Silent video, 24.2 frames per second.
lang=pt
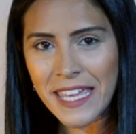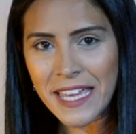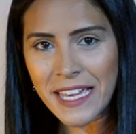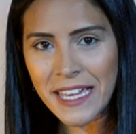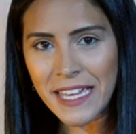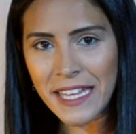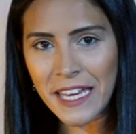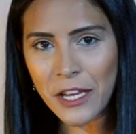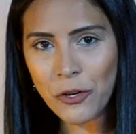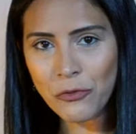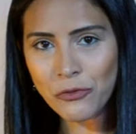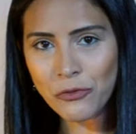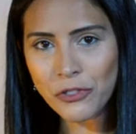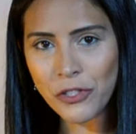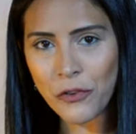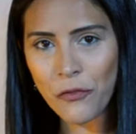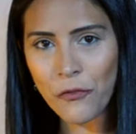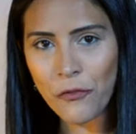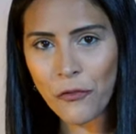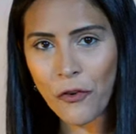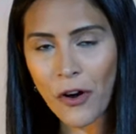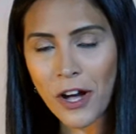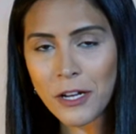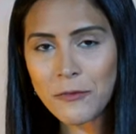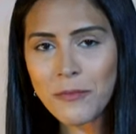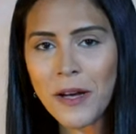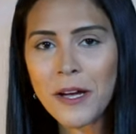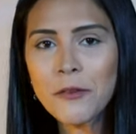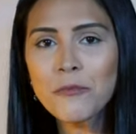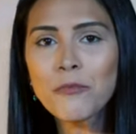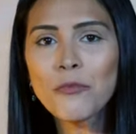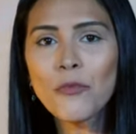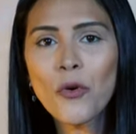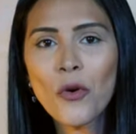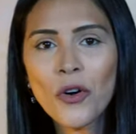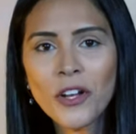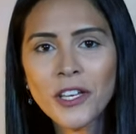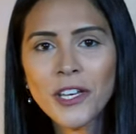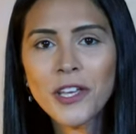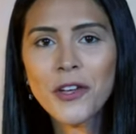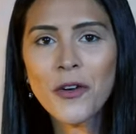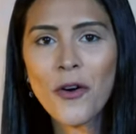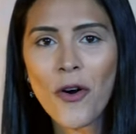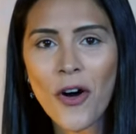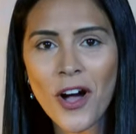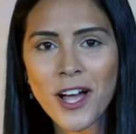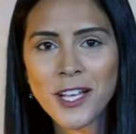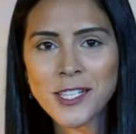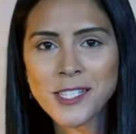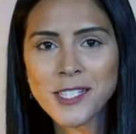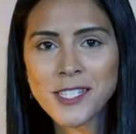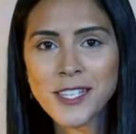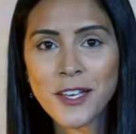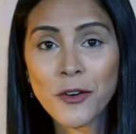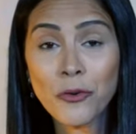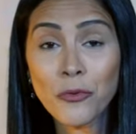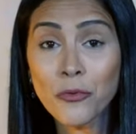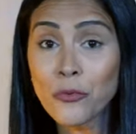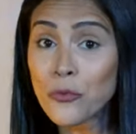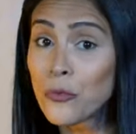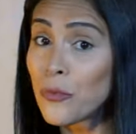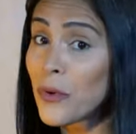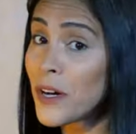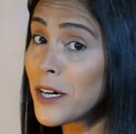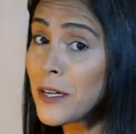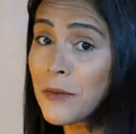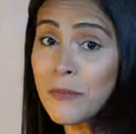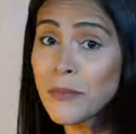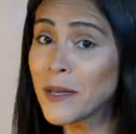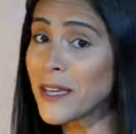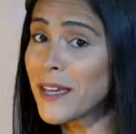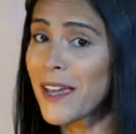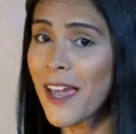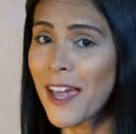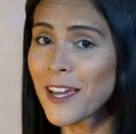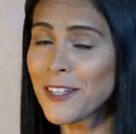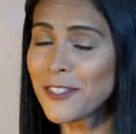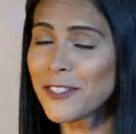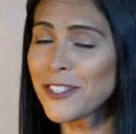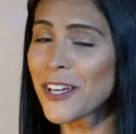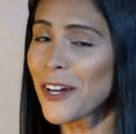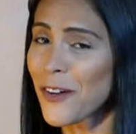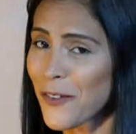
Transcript: e criam de forma harmoniosa um ambiente